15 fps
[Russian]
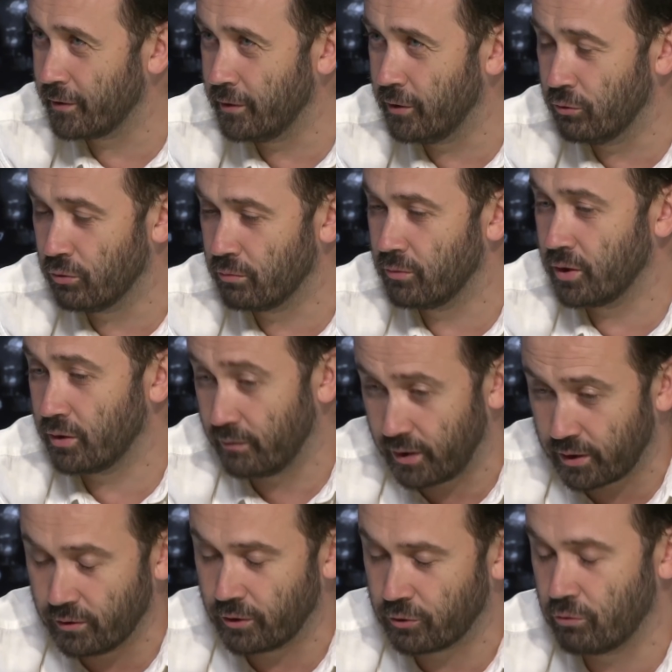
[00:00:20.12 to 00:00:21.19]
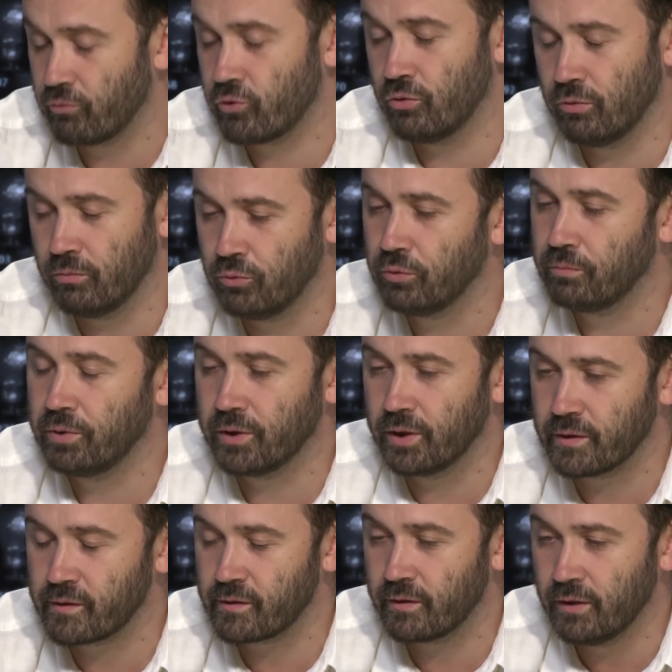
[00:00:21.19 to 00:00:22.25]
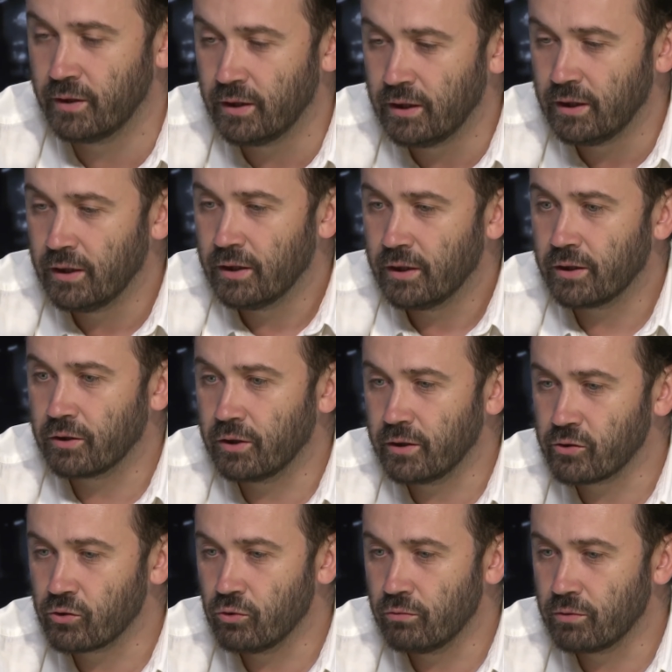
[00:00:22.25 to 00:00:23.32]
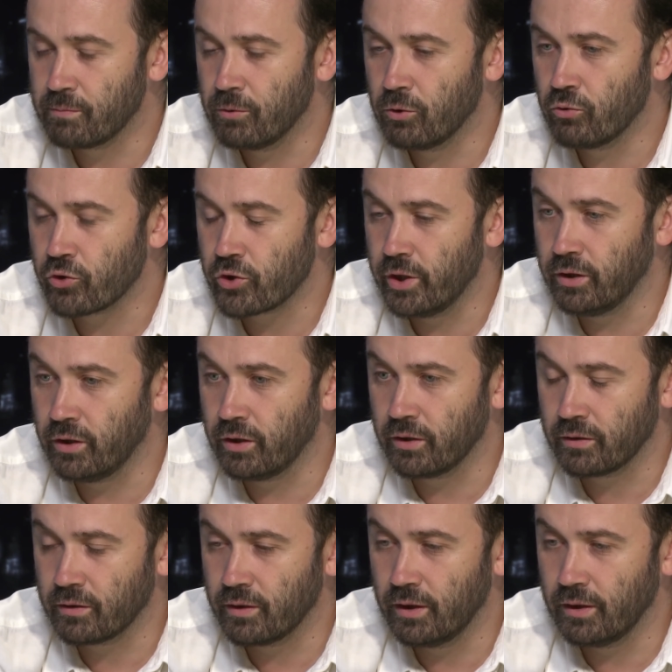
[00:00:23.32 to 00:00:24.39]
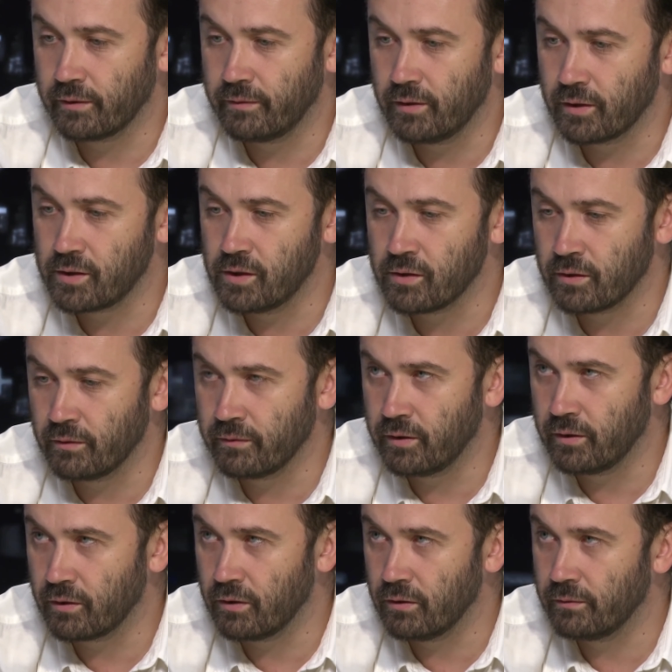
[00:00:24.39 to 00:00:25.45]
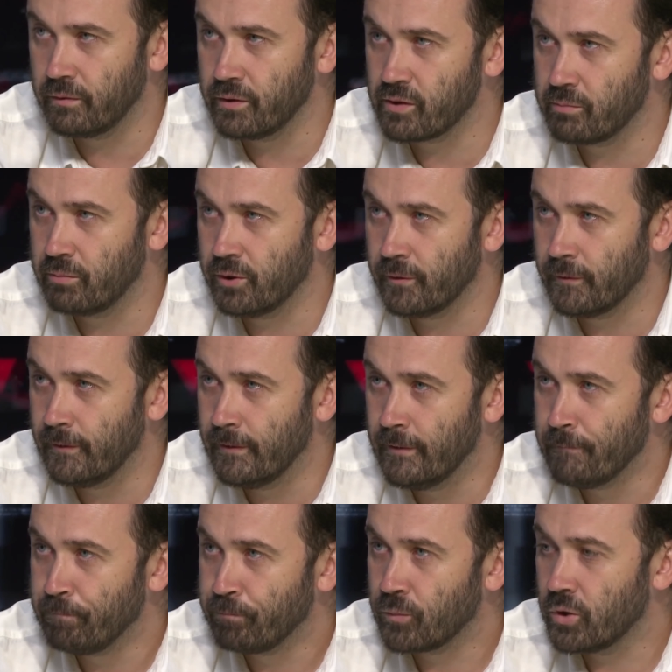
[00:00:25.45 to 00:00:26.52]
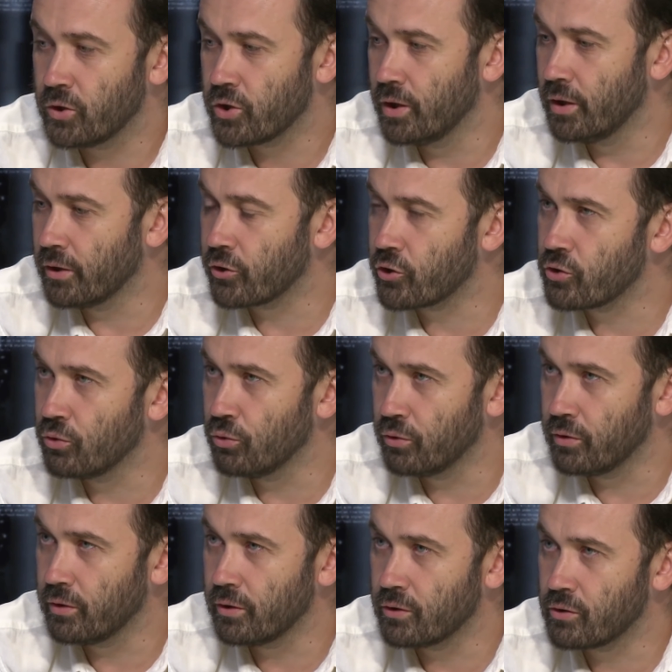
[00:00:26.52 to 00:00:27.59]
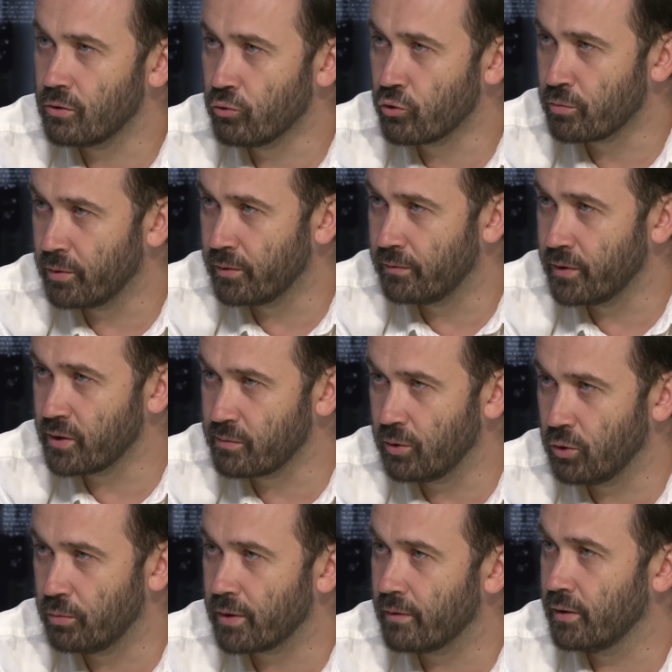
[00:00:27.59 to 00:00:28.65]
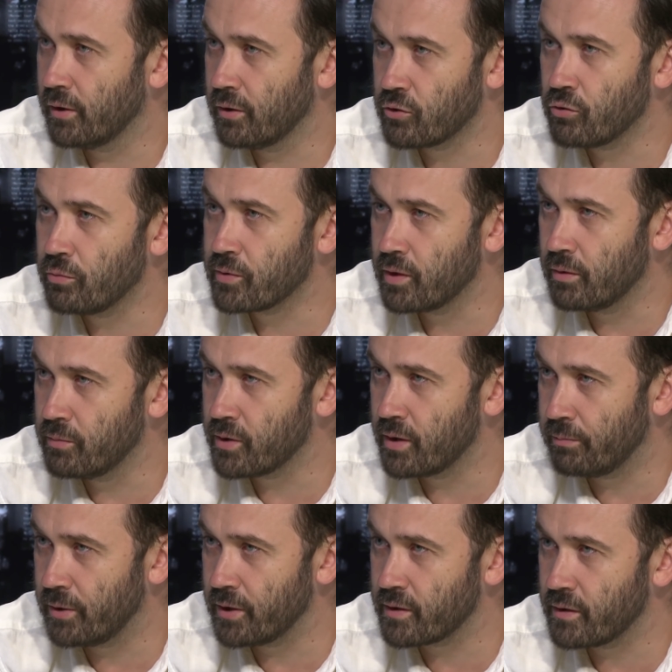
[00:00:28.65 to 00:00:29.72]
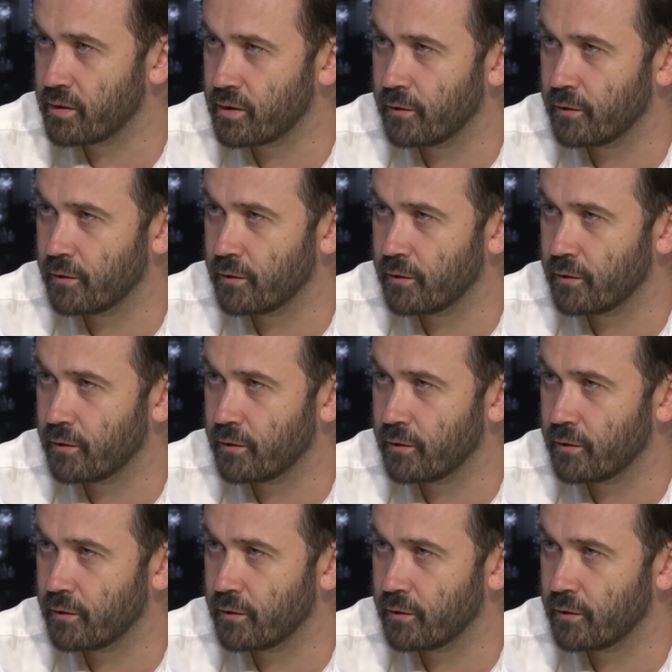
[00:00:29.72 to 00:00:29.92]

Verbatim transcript: и он мне говорил о том, что он будет пытаться организовывать покушение. Это Олег Феоктистов, генерал ФСБ, начальник 6 э, службы ФСБ управления собственной безопасности. Это